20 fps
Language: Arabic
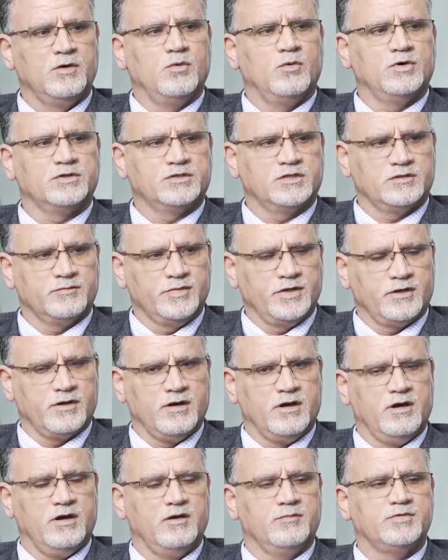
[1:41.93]

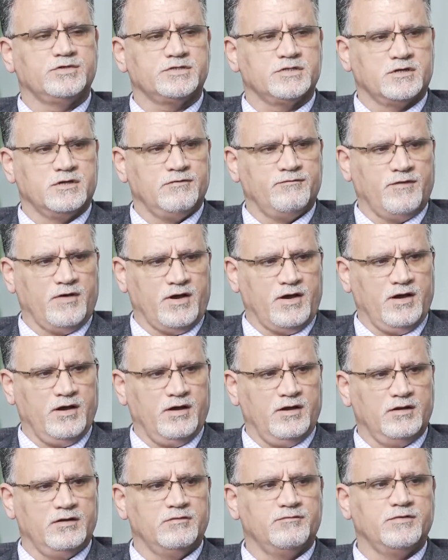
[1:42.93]
وتطبيقها بشكل
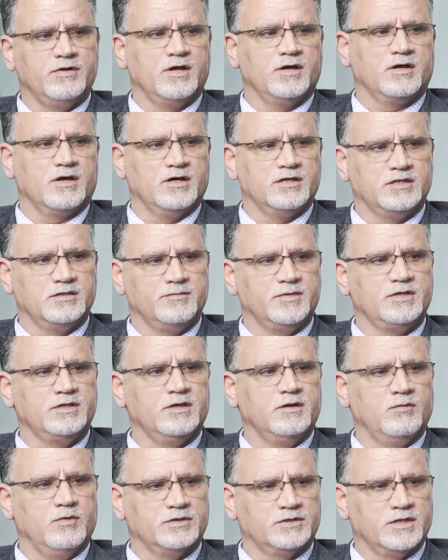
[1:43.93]
فعال في
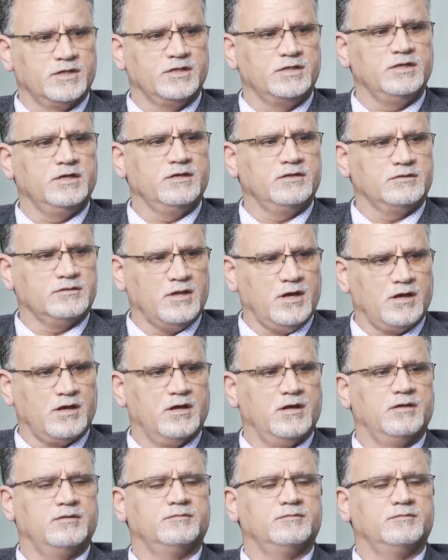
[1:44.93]
الأكاديمية الوطنية للطاقة